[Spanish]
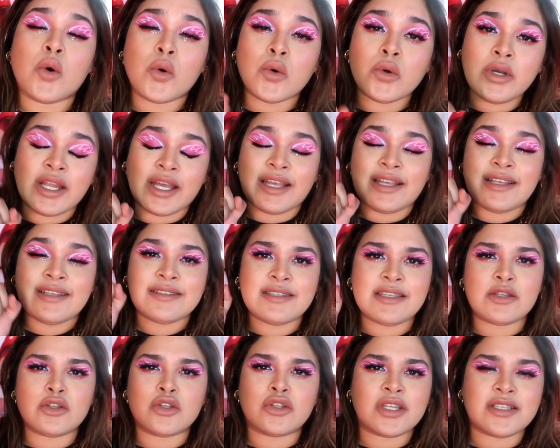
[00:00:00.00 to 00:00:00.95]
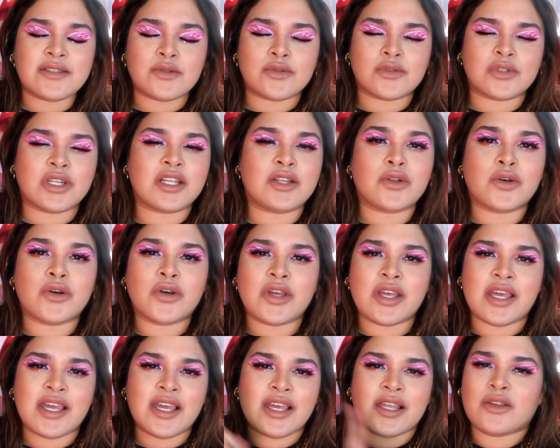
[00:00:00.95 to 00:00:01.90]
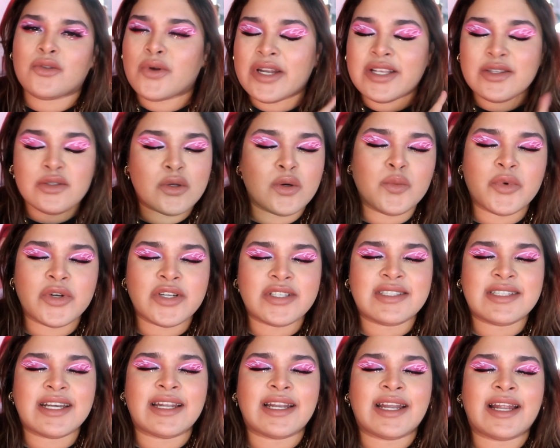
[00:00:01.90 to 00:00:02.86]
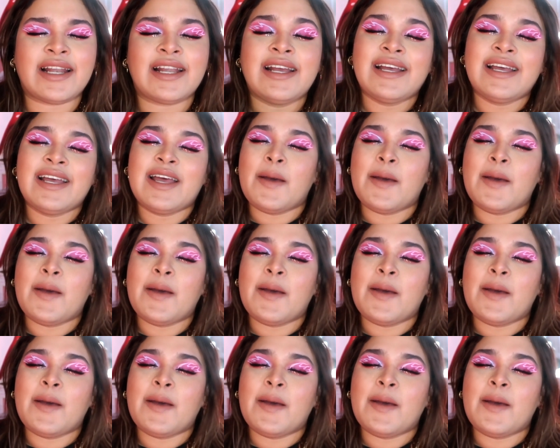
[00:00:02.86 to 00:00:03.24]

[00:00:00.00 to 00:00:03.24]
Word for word: Una, si no te has suscrito y tú eres nuevo por este canal,